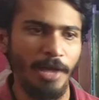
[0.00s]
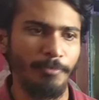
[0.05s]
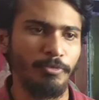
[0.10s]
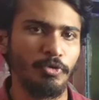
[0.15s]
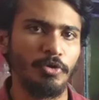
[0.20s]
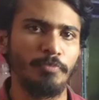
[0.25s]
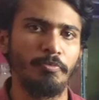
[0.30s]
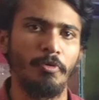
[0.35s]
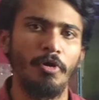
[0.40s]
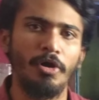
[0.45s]
आप
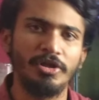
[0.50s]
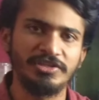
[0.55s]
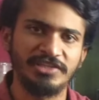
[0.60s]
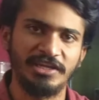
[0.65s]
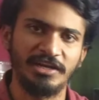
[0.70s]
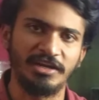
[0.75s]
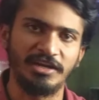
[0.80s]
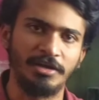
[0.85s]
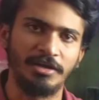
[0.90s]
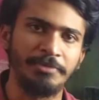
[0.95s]
लोगों को बहुत
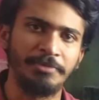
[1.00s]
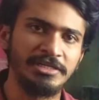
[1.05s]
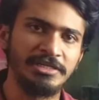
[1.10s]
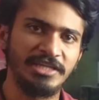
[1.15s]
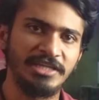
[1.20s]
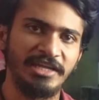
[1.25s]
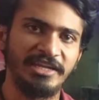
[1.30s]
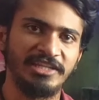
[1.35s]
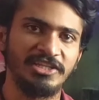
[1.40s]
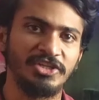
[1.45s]
सारा कमेंट्स
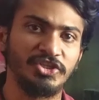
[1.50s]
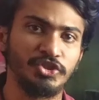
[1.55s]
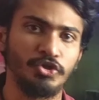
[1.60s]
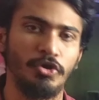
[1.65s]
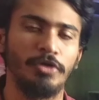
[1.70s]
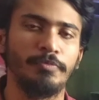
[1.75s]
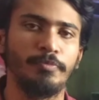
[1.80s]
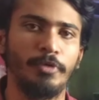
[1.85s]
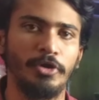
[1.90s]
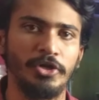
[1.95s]
आ रहा था
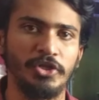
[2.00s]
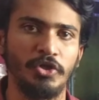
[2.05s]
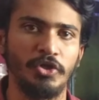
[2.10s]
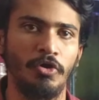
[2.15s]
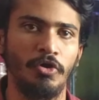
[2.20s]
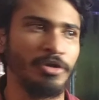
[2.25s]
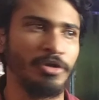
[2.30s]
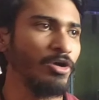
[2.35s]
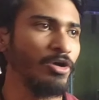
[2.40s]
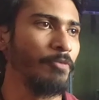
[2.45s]
शॉर्ट बॉडी
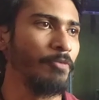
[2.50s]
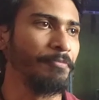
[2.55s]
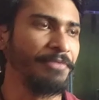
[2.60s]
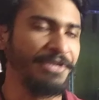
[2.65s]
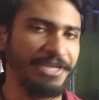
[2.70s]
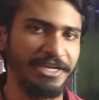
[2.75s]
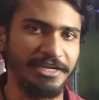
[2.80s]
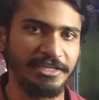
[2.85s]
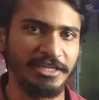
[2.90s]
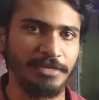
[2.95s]
हॉर्न का
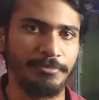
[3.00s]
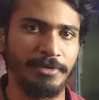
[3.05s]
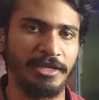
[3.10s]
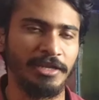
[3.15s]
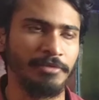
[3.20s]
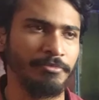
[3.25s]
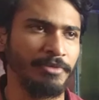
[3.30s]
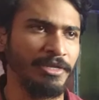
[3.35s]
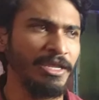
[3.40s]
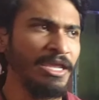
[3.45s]
अपडेट के
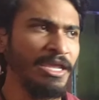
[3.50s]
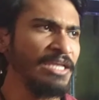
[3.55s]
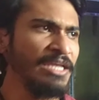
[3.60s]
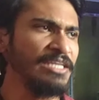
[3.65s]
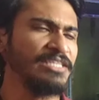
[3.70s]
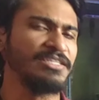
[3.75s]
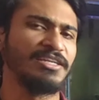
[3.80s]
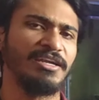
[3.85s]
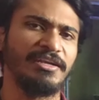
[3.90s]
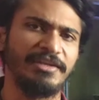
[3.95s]
बारे में
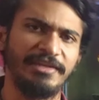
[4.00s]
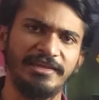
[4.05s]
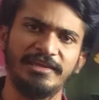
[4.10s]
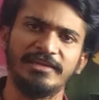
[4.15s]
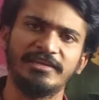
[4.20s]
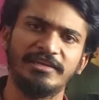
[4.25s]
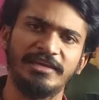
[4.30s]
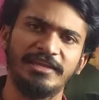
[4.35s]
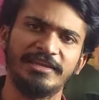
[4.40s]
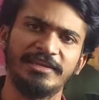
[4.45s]
इसका
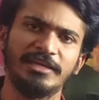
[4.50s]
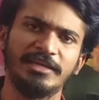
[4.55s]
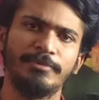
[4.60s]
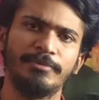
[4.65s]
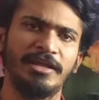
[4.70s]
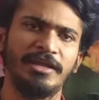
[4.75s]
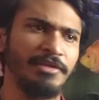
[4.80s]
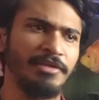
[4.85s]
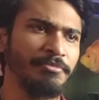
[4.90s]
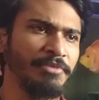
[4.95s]
टेक केयर के
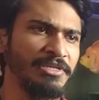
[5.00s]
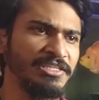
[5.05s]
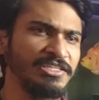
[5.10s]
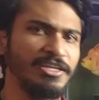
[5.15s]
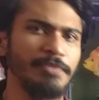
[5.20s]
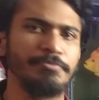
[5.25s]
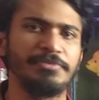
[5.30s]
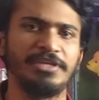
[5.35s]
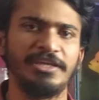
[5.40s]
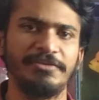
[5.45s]
बारे में इसका
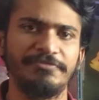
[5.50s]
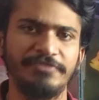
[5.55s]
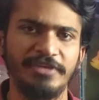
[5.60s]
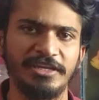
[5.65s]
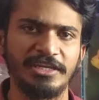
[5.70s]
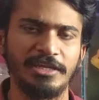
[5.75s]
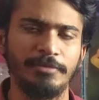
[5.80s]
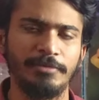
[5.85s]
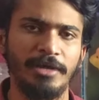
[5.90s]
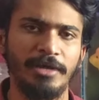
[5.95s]
बिहेवियर
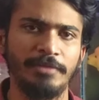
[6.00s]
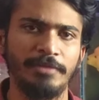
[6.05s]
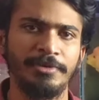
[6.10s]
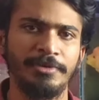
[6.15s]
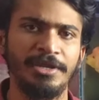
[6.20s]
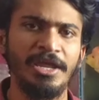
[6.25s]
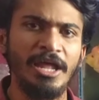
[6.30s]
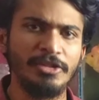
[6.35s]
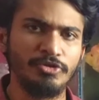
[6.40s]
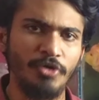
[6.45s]
के बारे में
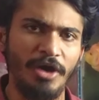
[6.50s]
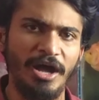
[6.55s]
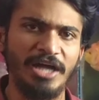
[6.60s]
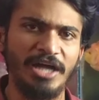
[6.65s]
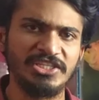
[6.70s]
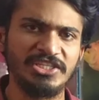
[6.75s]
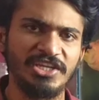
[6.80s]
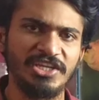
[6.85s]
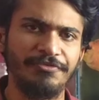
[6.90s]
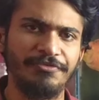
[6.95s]
तो
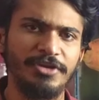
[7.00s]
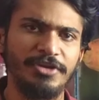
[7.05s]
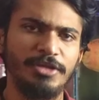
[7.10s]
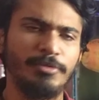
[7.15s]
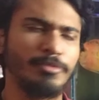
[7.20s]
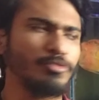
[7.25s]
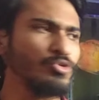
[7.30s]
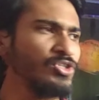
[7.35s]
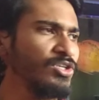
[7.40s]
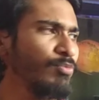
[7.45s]
आज के वीडियो
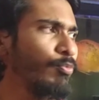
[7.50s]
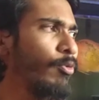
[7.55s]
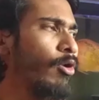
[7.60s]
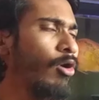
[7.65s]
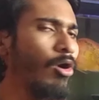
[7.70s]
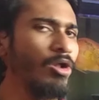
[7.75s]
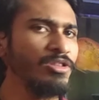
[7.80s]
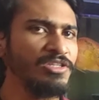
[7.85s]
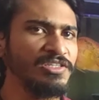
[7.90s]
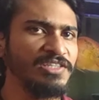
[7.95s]
में कुछ
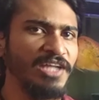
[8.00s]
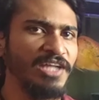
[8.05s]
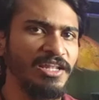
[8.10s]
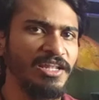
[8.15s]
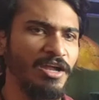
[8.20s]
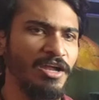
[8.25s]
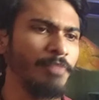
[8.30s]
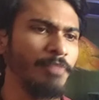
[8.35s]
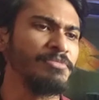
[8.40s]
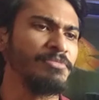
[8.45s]
बहुत ही ज्यादा
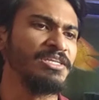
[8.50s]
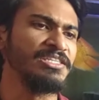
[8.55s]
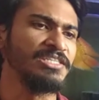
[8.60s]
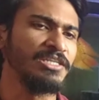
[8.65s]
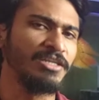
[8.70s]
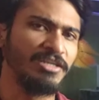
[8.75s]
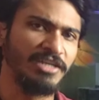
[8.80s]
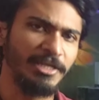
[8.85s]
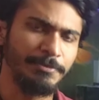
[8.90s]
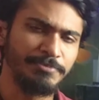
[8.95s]

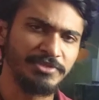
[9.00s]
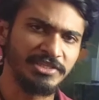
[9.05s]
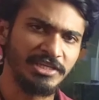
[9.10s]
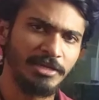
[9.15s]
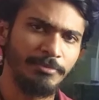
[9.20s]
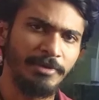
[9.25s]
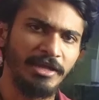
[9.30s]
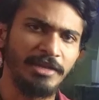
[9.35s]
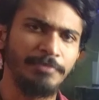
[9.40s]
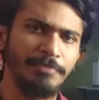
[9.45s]
अमेजिंग टिप्स के
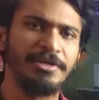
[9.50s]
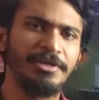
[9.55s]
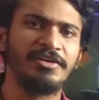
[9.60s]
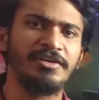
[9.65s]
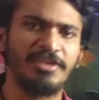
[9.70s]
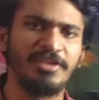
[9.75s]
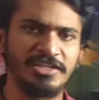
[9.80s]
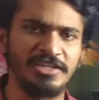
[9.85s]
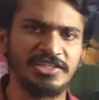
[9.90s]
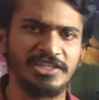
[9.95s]
बारे में
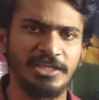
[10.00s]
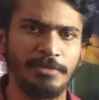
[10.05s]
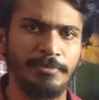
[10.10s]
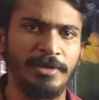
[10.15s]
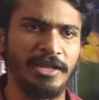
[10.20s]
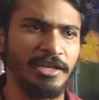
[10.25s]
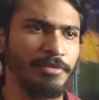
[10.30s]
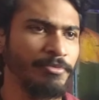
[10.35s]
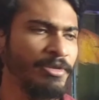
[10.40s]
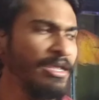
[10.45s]
ट्रिक्स के
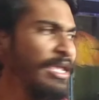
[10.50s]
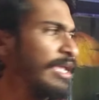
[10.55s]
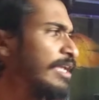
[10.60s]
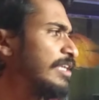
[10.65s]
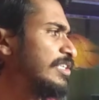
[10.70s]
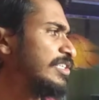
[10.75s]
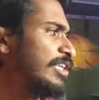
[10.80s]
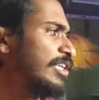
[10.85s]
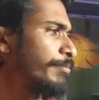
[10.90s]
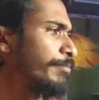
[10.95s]
बारे में
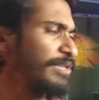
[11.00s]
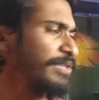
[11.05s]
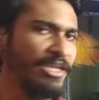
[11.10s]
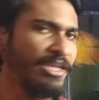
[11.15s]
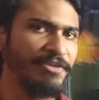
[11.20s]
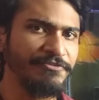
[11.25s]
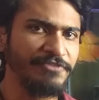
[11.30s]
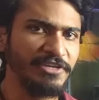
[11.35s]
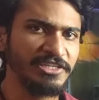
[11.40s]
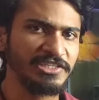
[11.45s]
इसके
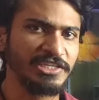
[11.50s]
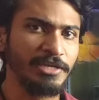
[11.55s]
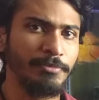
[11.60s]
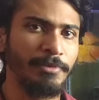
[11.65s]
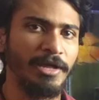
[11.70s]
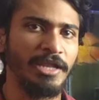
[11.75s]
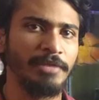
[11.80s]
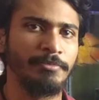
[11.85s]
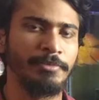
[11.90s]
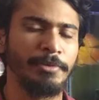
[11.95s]
बिहेवियर्स के
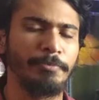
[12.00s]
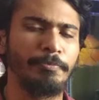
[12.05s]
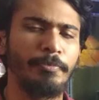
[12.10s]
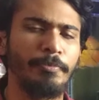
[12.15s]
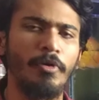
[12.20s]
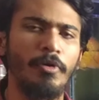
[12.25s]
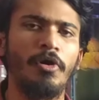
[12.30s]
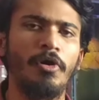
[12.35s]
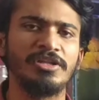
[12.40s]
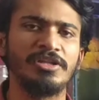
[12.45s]
बारे में
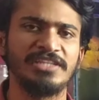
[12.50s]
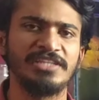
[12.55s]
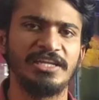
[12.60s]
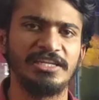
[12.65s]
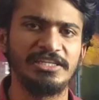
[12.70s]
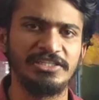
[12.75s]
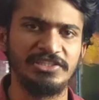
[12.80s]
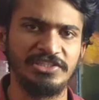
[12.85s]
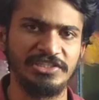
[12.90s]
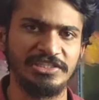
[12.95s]
बहुत
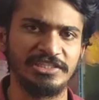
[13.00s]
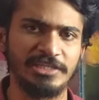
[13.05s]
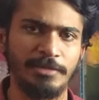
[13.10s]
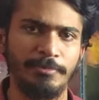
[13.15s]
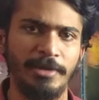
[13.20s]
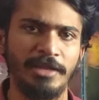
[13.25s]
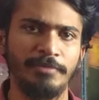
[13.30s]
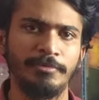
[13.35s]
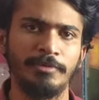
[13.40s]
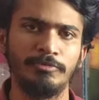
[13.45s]
सारी चीज के
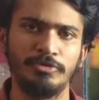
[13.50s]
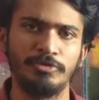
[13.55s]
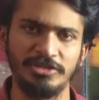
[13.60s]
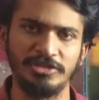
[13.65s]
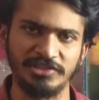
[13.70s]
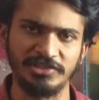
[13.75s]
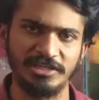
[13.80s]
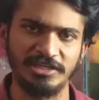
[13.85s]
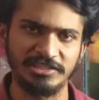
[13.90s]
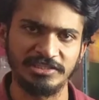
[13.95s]
बारे में हम लोग
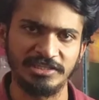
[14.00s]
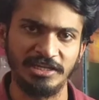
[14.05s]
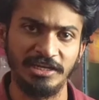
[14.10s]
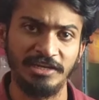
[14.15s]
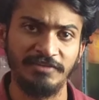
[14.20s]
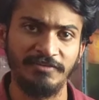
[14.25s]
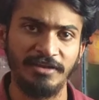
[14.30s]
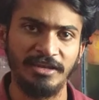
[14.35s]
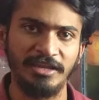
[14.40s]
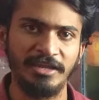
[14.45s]
डिस्कस
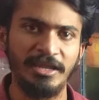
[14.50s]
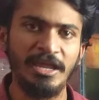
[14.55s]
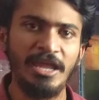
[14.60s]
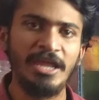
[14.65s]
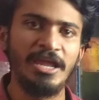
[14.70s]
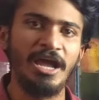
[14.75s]
करने वाले हैं